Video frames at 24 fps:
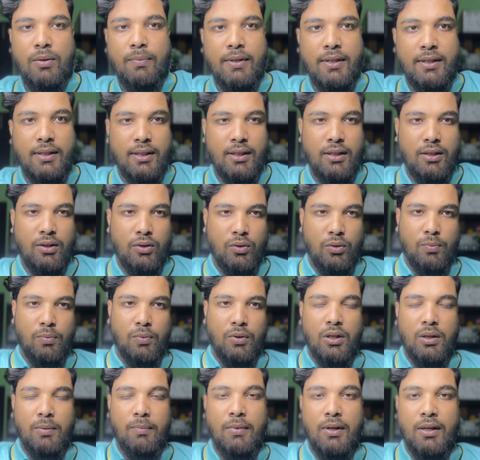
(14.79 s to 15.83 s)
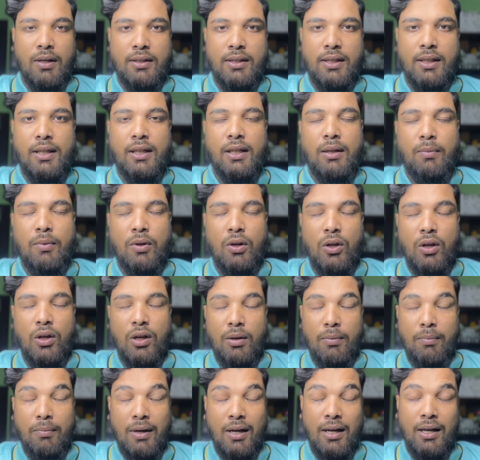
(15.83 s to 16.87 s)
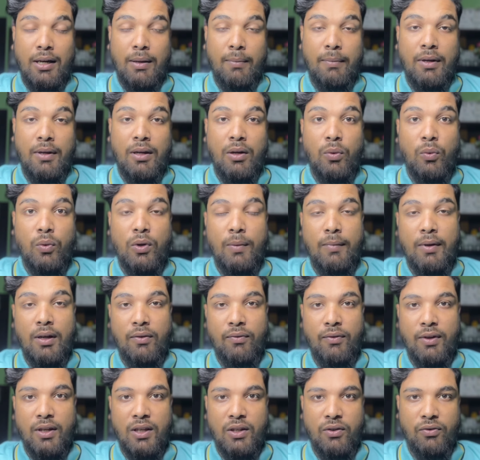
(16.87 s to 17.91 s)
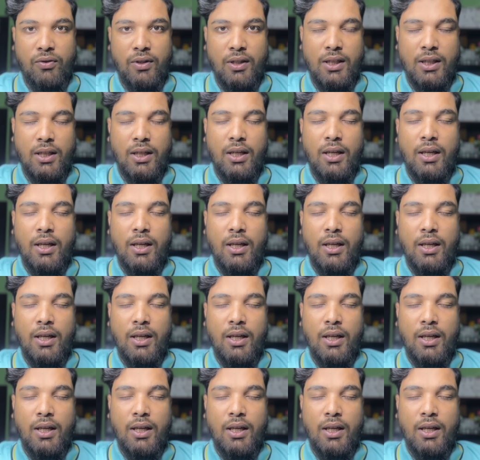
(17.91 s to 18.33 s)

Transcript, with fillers: ভিজিটের উপর বা যেটাকে বলা হয় ভালনাবেল উইমেন বেনিফিট